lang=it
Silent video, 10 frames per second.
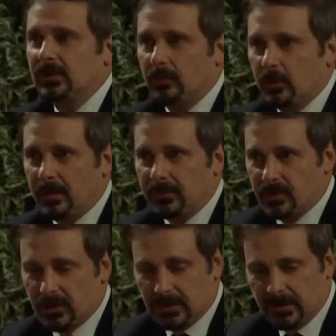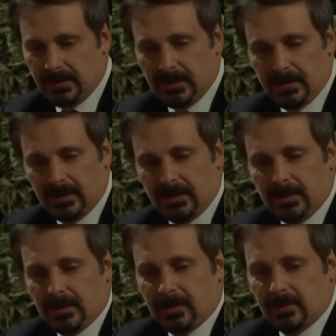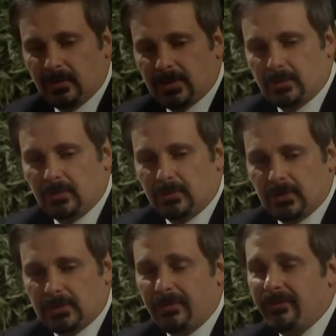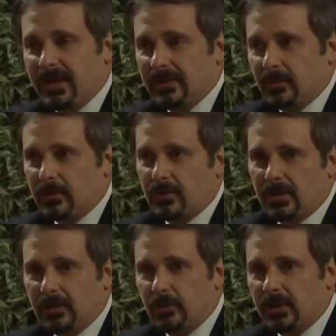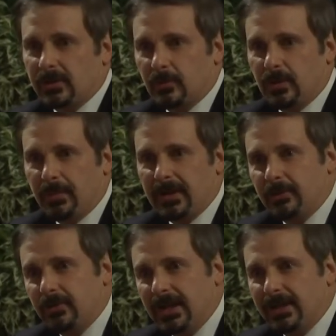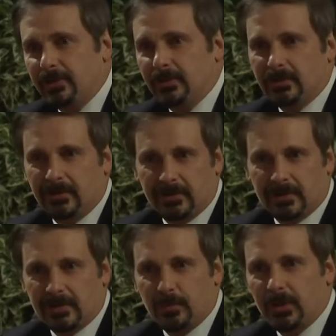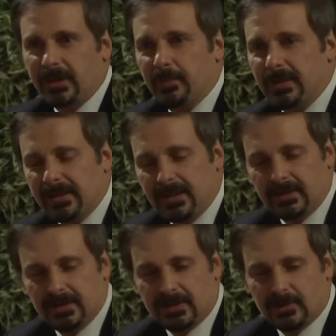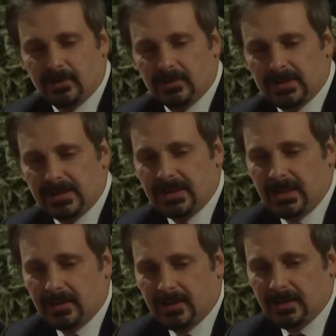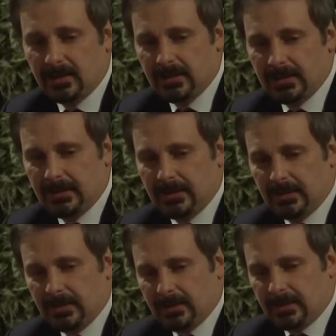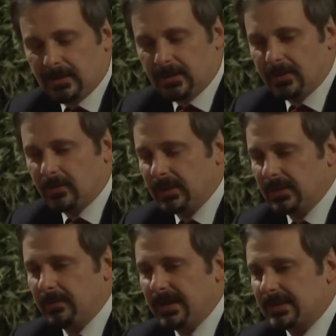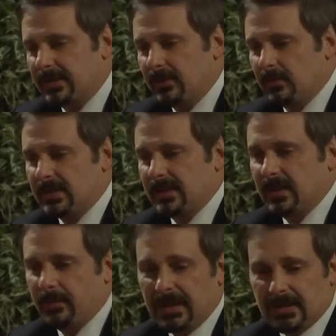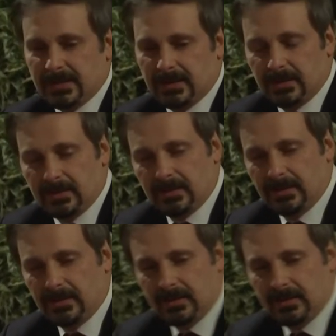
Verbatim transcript: tutti voi amici. Questo, questo affetto, questo calore di cui ha parlato Dario simbolicamente all'inizio si sente e credo che debba essere quasi alla base